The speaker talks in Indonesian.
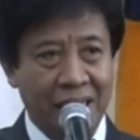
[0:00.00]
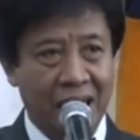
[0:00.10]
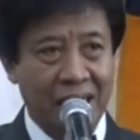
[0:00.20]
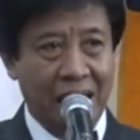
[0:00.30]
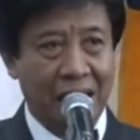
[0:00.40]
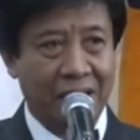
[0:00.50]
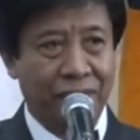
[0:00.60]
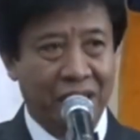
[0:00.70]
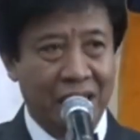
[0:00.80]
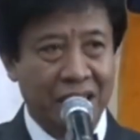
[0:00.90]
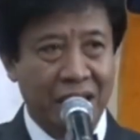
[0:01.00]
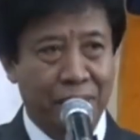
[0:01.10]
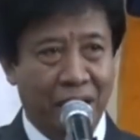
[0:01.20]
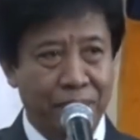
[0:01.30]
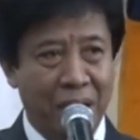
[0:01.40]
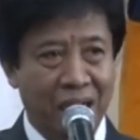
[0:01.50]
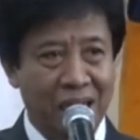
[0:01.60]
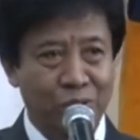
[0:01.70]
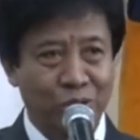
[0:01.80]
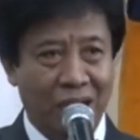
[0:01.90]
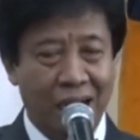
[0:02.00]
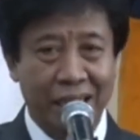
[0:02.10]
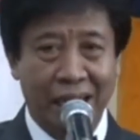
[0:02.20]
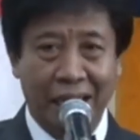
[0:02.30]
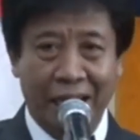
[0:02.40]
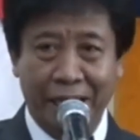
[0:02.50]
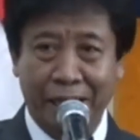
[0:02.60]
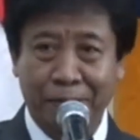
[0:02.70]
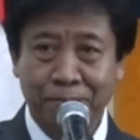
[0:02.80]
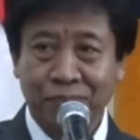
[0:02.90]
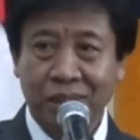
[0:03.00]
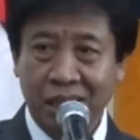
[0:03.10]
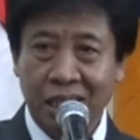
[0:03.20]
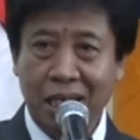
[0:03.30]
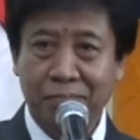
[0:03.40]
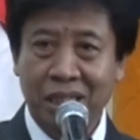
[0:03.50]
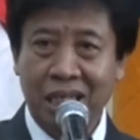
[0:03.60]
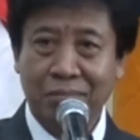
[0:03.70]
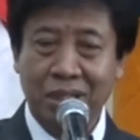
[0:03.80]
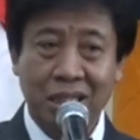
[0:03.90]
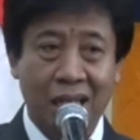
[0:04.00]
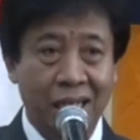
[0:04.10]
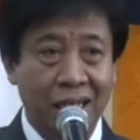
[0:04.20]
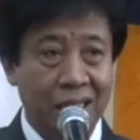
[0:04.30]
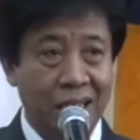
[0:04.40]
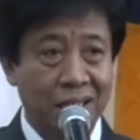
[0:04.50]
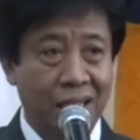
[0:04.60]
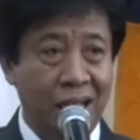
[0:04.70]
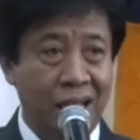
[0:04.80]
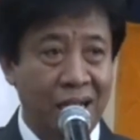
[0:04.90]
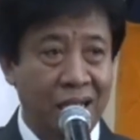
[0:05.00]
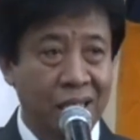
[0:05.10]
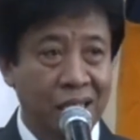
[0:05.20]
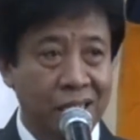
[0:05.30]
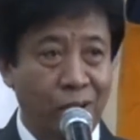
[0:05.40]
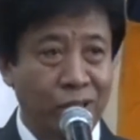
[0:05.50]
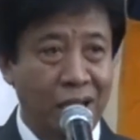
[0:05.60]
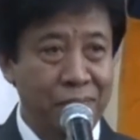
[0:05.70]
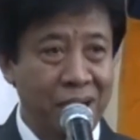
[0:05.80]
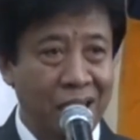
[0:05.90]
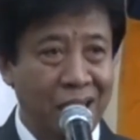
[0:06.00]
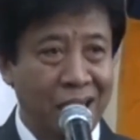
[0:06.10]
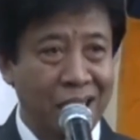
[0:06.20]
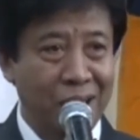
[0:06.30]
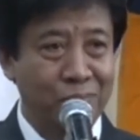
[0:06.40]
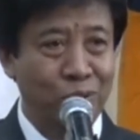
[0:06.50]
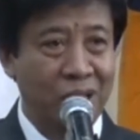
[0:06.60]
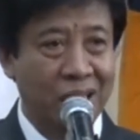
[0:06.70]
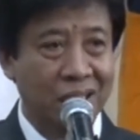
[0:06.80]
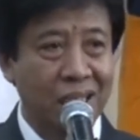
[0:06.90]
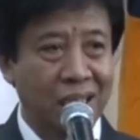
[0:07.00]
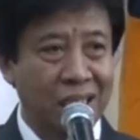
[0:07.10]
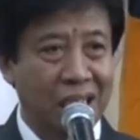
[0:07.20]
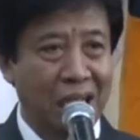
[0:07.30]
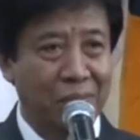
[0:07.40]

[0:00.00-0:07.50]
dengan kreativitasnya mengembangkan usaha yang lain. Dia melihat masyarakat yang sekarang, terutama anak-anak muda, senang dengan